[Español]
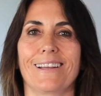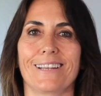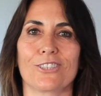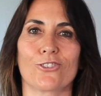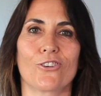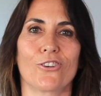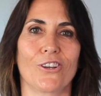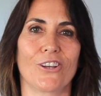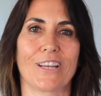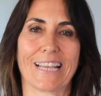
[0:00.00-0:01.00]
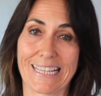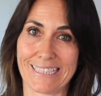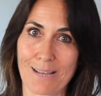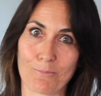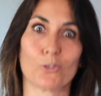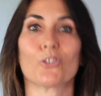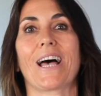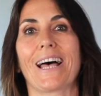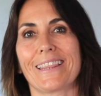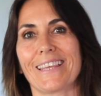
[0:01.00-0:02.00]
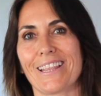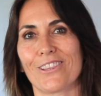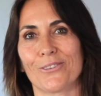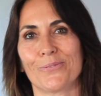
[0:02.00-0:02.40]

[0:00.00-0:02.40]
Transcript: en eso que estamos haciendo.